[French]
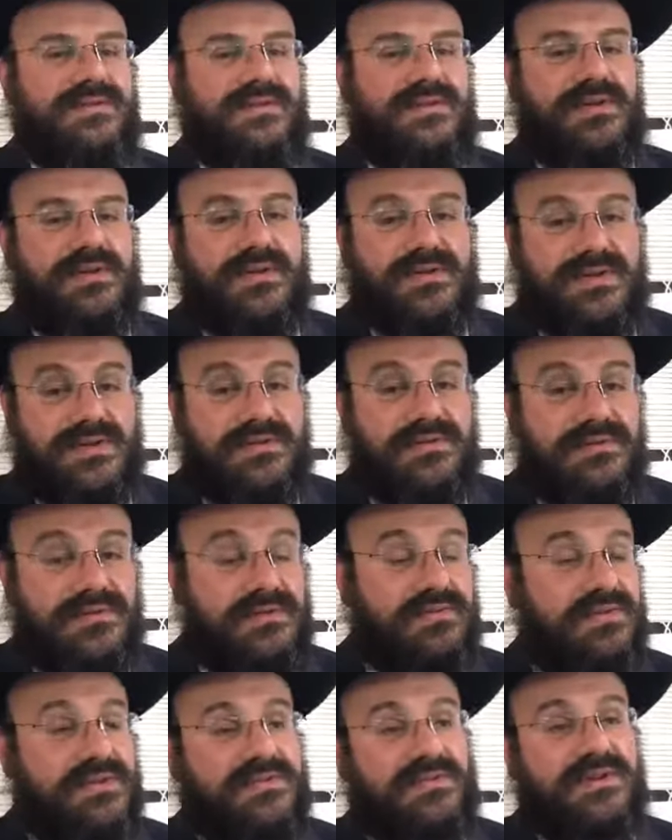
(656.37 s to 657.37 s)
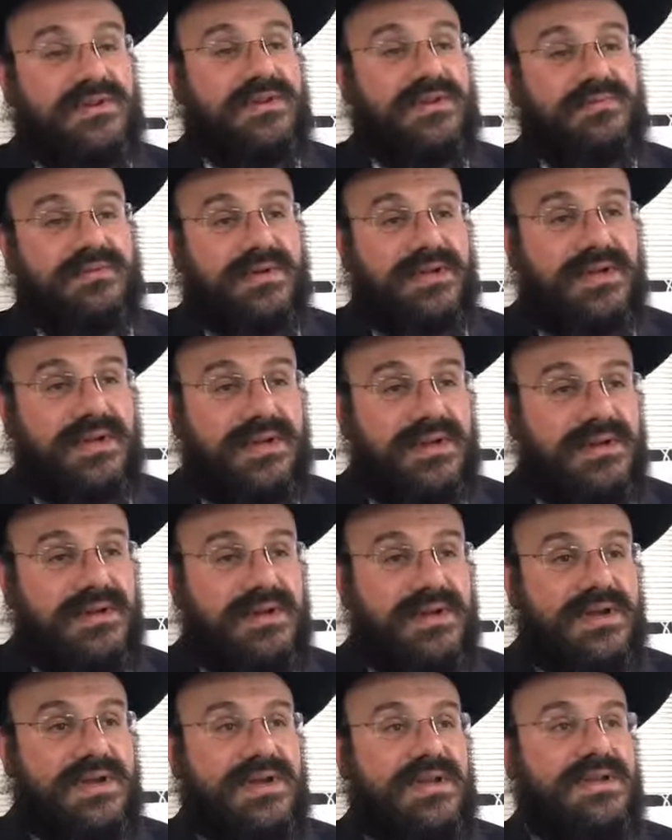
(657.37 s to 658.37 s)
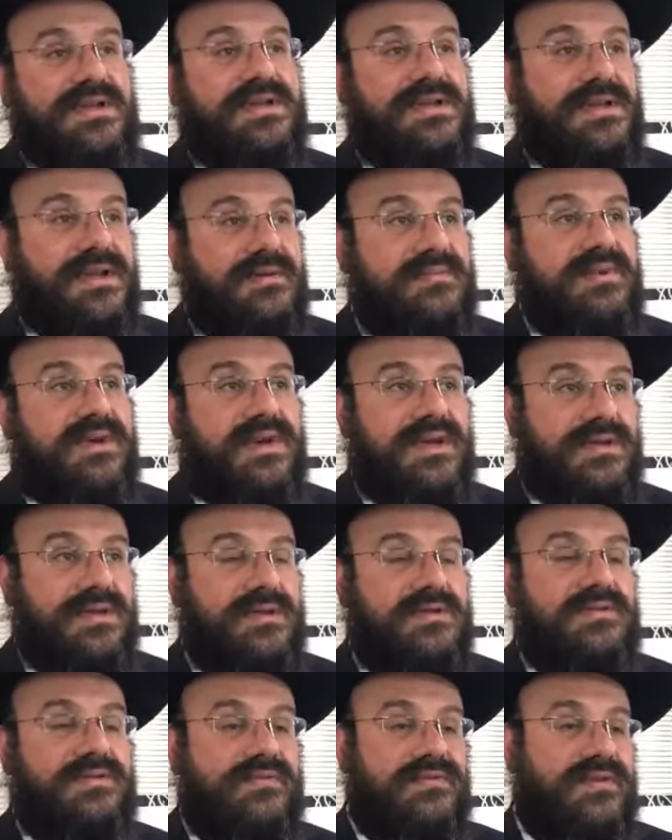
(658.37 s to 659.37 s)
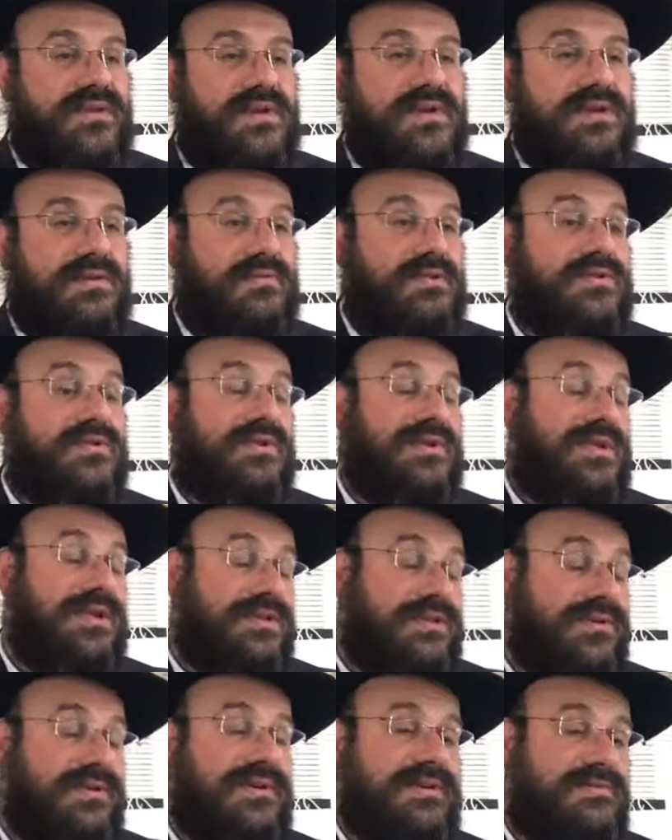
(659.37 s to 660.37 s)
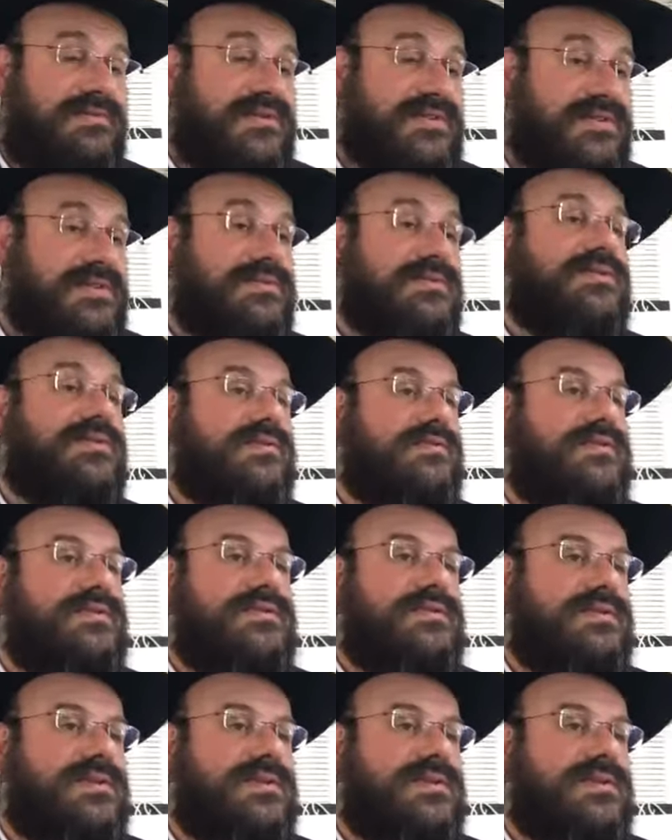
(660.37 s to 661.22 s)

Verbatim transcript: D'ailleurs, c'est ce qu'on dit tous les soirs dans la prière, qui aime ne veut rien que la Torah et c'est notre vie.